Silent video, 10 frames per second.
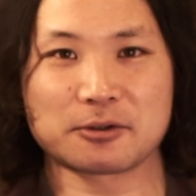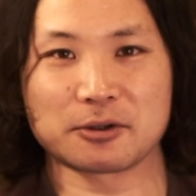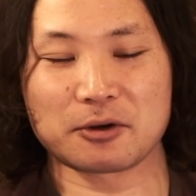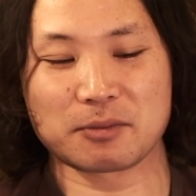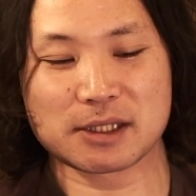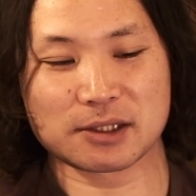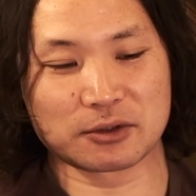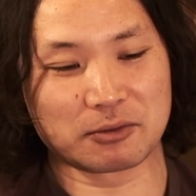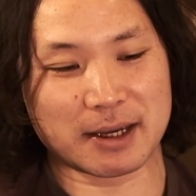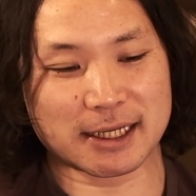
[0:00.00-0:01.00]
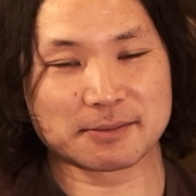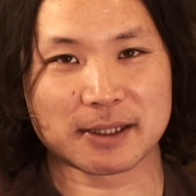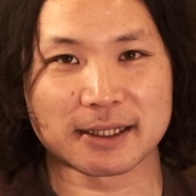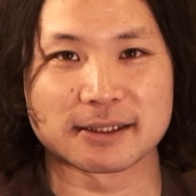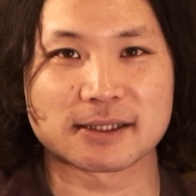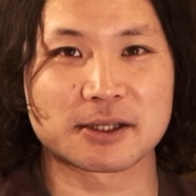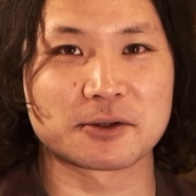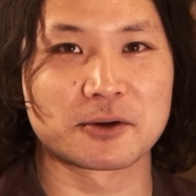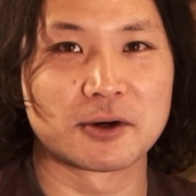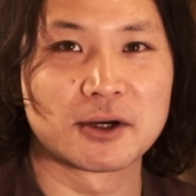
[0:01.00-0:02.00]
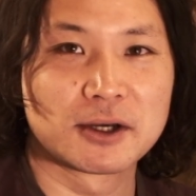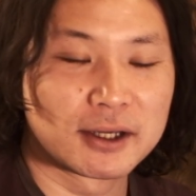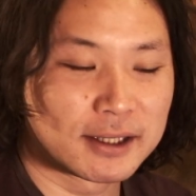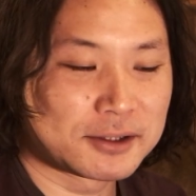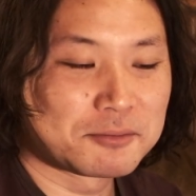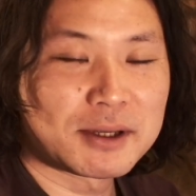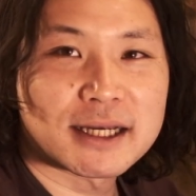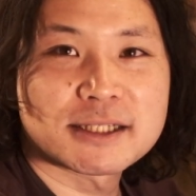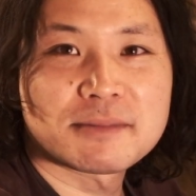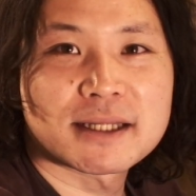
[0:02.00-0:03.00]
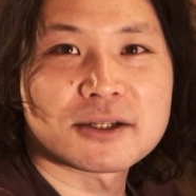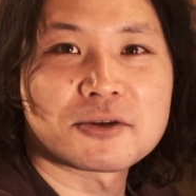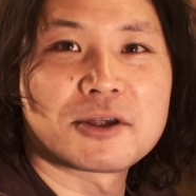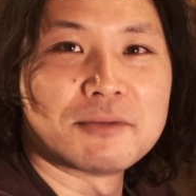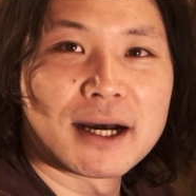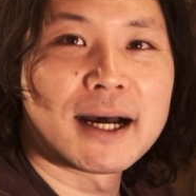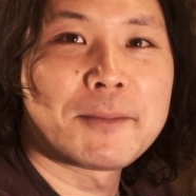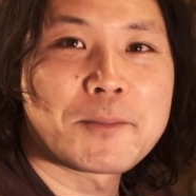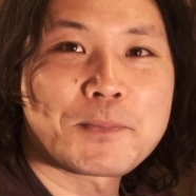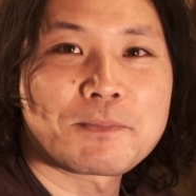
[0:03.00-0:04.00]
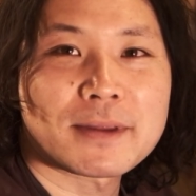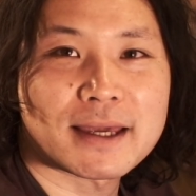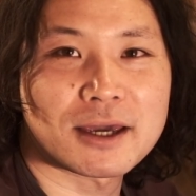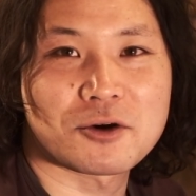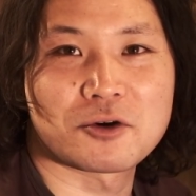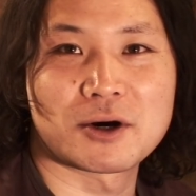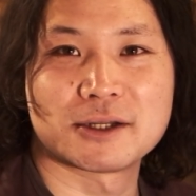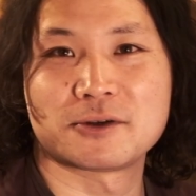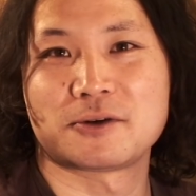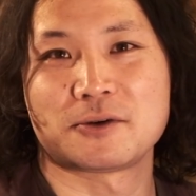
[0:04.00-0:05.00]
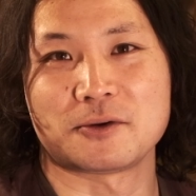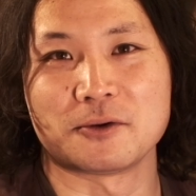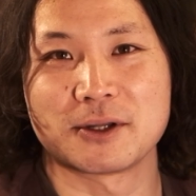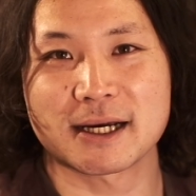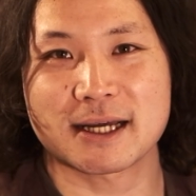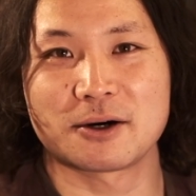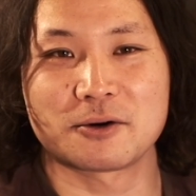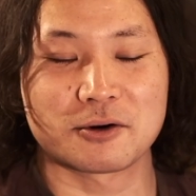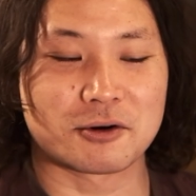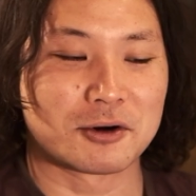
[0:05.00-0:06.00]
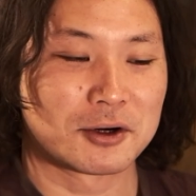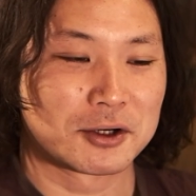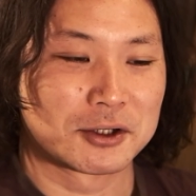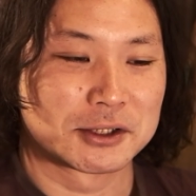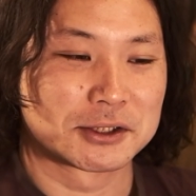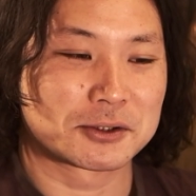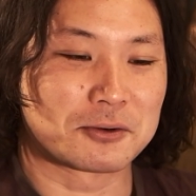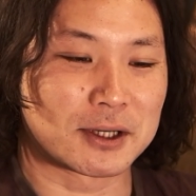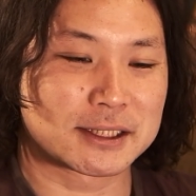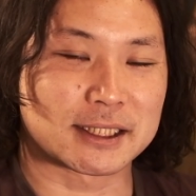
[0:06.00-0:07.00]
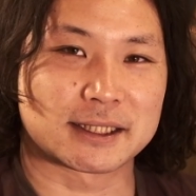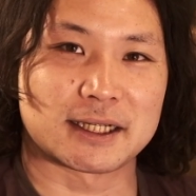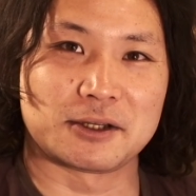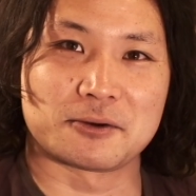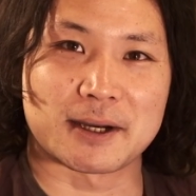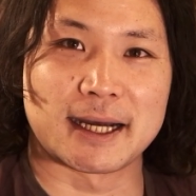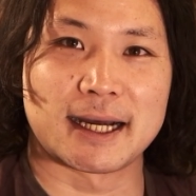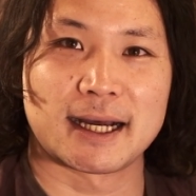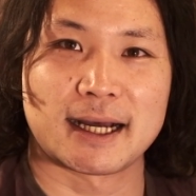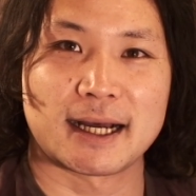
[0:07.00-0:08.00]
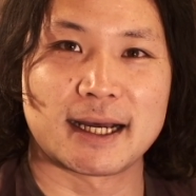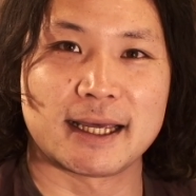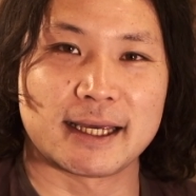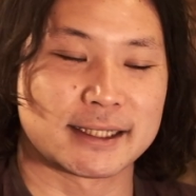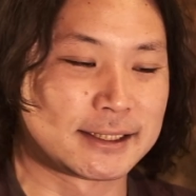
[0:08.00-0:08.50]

この水を飲み始めたんですけど、飲み始めた時は結構あのお腹を壊しちゃったりとか、えー、